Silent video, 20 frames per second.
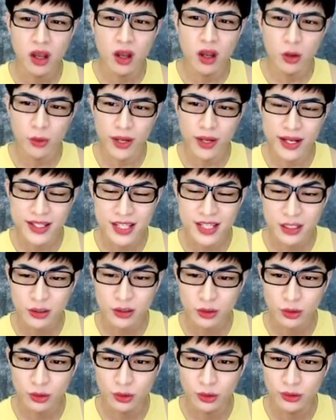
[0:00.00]
왜
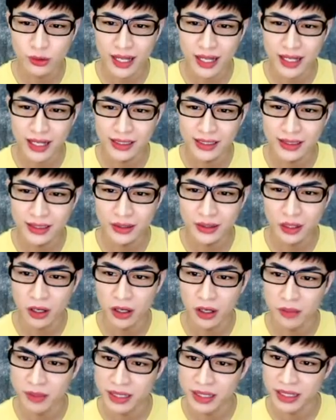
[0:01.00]
자꾸 날
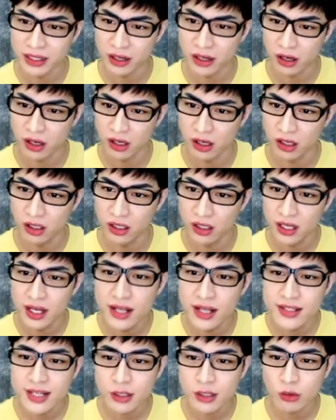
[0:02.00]
떠밀어.
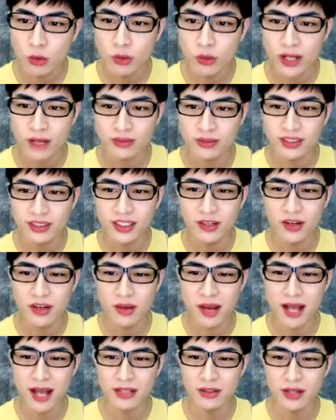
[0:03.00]
자꾸 này học rất nhiều lời bài
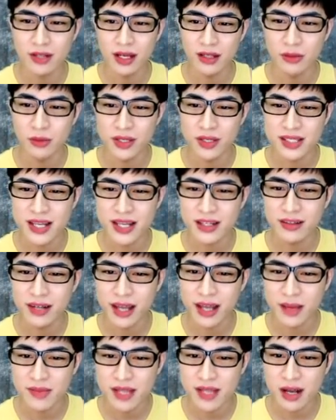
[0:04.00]
hát rồi ạ, đúng không ạ? Sao anh cứ để em ra